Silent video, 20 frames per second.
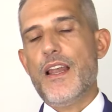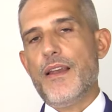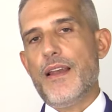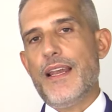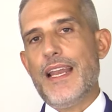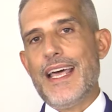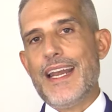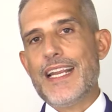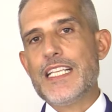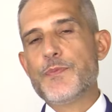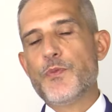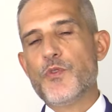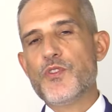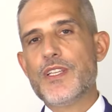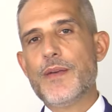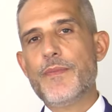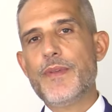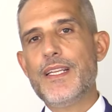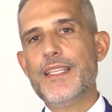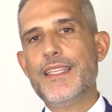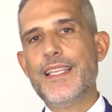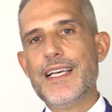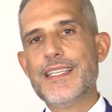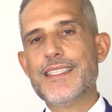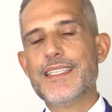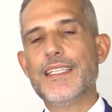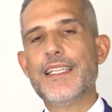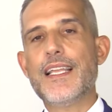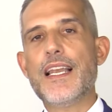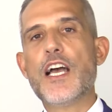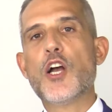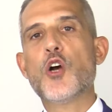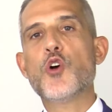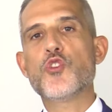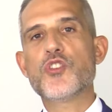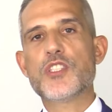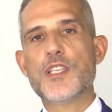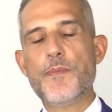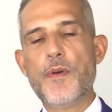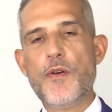la responsabilità sta nella
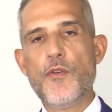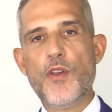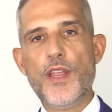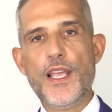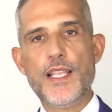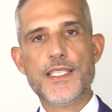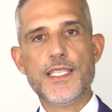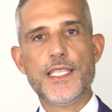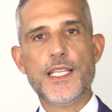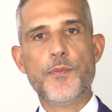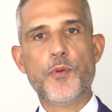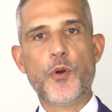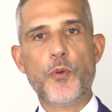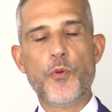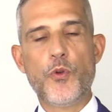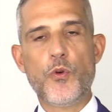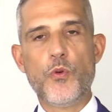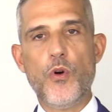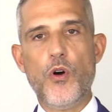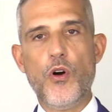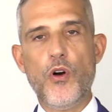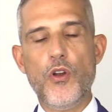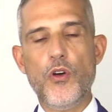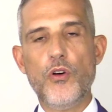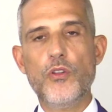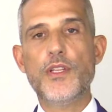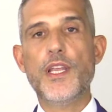consapevolezza del proprio ruolo,